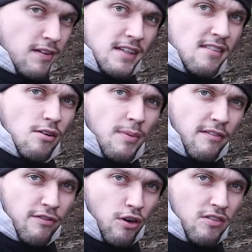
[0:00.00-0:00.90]
wenn jetzt nochmal
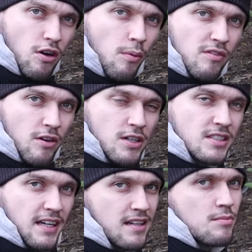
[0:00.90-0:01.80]
ein Frost kommen
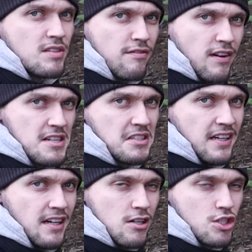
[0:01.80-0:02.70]
sollte, dann nimmt die vielleicht
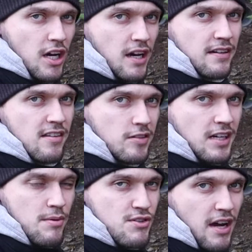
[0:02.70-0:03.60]
eher Schaden, deswegen
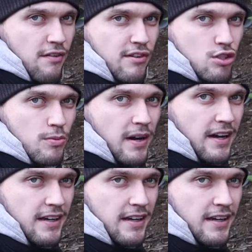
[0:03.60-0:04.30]
habe ich die einfach schon mal